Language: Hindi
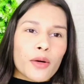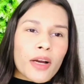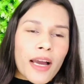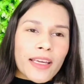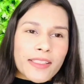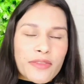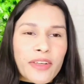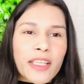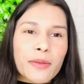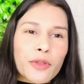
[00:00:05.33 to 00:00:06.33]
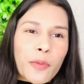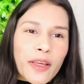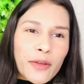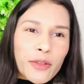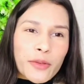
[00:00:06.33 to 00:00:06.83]
गाइज वेलकम टू माई my
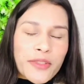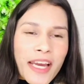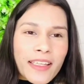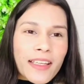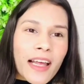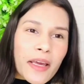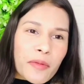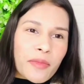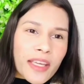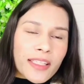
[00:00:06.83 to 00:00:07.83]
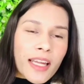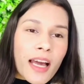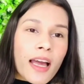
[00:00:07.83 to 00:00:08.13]
youtube channel i am meghna